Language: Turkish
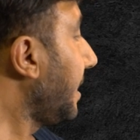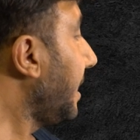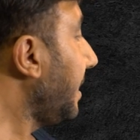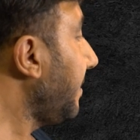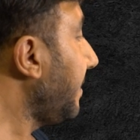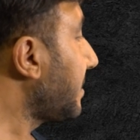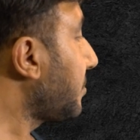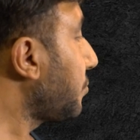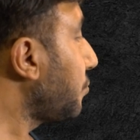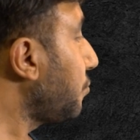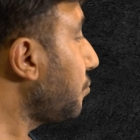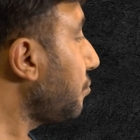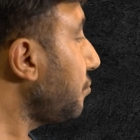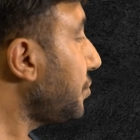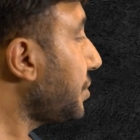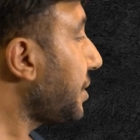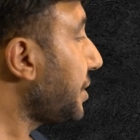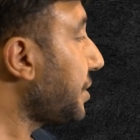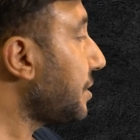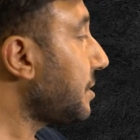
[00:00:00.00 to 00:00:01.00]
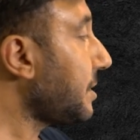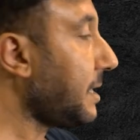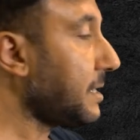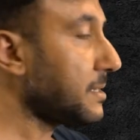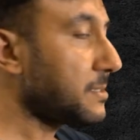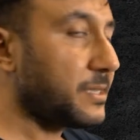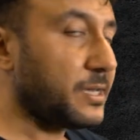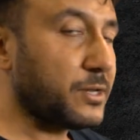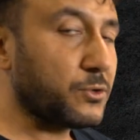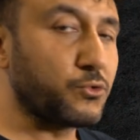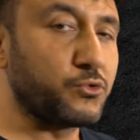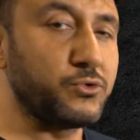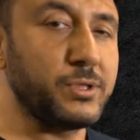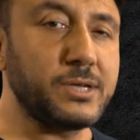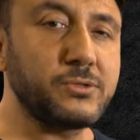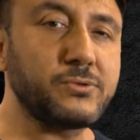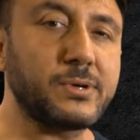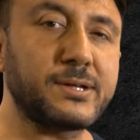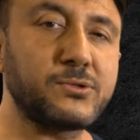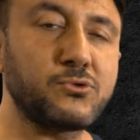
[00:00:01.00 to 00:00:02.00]
Evet, ürün çeşidi artar.
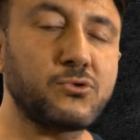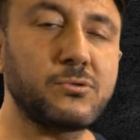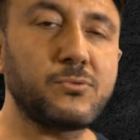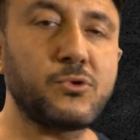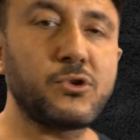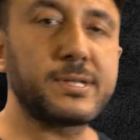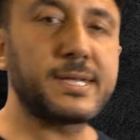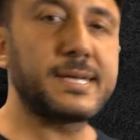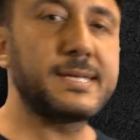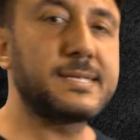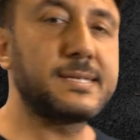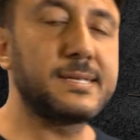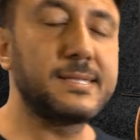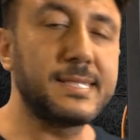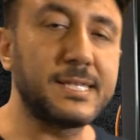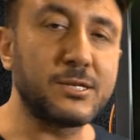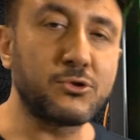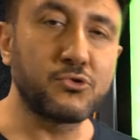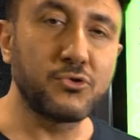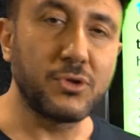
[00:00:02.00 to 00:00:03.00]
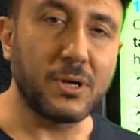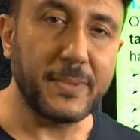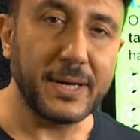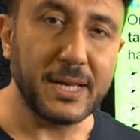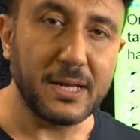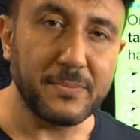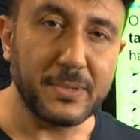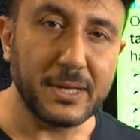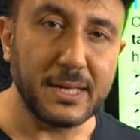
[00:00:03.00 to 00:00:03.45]
Güney Anadolu bölgesinde sulamayla